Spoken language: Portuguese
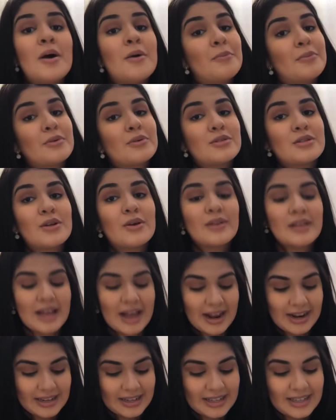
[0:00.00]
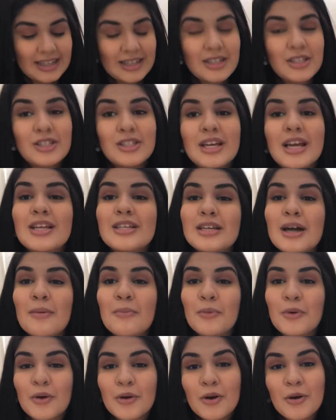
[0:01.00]
para o seu lar e encher de
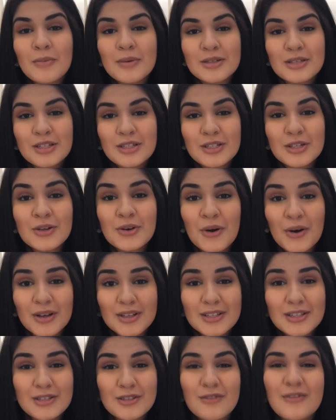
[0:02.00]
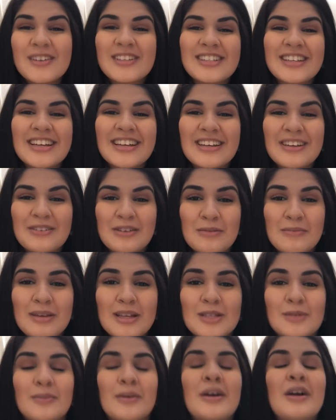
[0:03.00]
amor como a gente gosta de fazer aqui, não é
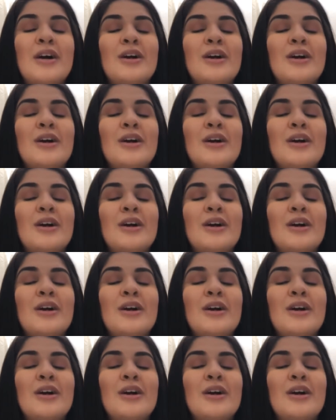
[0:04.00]
mesmo?